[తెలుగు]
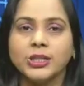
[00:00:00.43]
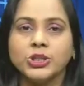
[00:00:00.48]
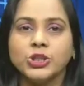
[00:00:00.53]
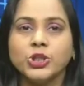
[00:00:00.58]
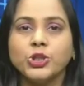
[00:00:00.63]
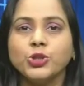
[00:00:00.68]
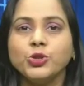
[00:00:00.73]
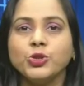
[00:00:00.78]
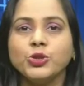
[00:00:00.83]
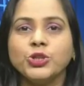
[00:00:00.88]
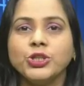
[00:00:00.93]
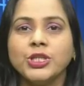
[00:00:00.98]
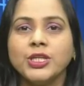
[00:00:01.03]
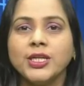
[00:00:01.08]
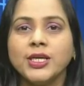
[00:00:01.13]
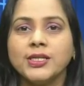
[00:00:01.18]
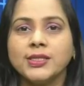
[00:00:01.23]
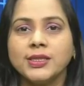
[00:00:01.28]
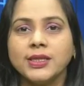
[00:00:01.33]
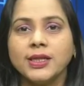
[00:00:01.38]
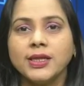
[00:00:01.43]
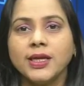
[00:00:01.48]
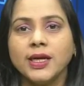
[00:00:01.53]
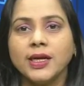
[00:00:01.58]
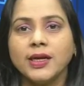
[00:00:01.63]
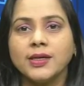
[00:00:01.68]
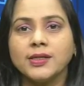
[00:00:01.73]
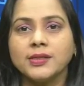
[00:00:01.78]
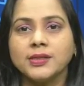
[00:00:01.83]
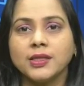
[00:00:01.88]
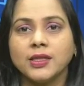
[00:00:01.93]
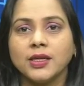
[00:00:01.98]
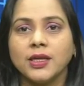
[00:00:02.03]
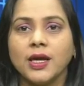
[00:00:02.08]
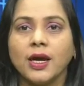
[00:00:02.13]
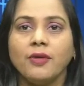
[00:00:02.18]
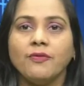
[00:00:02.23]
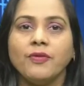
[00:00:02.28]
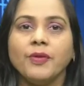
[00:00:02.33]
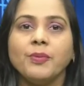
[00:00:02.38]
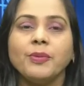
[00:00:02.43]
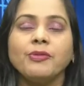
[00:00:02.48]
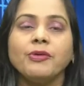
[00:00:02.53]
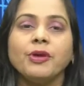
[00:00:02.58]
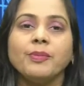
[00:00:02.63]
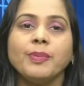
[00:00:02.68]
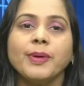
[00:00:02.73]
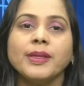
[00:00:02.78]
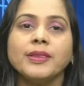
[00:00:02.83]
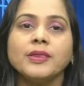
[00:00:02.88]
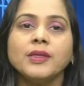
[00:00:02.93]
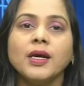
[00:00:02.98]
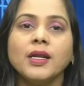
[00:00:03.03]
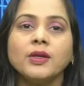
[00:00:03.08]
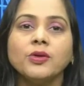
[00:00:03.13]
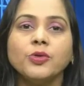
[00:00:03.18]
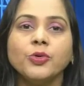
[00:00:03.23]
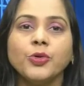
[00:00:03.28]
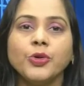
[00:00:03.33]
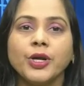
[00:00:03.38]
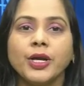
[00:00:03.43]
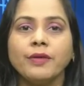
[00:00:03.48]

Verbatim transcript: చిత్తూరు జిల్లా శ్రీకాళహస్తి ఫిబ్రవరి పద్నాలుగు